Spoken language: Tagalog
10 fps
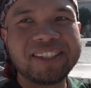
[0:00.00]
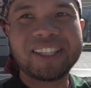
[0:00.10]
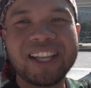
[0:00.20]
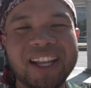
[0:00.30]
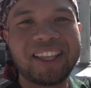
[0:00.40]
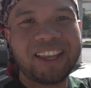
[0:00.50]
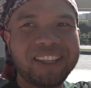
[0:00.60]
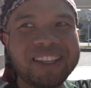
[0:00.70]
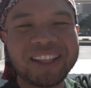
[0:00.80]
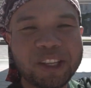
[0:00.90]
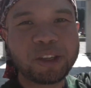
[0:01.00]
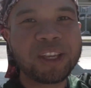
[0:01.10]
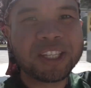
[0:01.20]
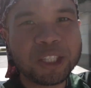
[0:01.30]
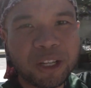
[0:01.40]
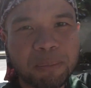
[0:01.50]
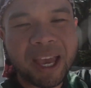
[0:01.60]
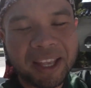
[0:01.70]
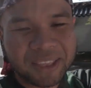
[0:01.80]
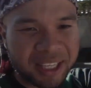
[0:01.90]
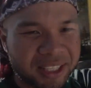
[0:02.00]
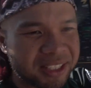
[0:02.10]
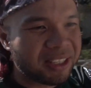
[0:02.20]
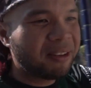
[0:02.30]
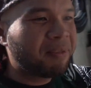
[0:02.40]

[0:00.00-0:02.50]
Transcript: Check natin, tingnan natin yung history behind this.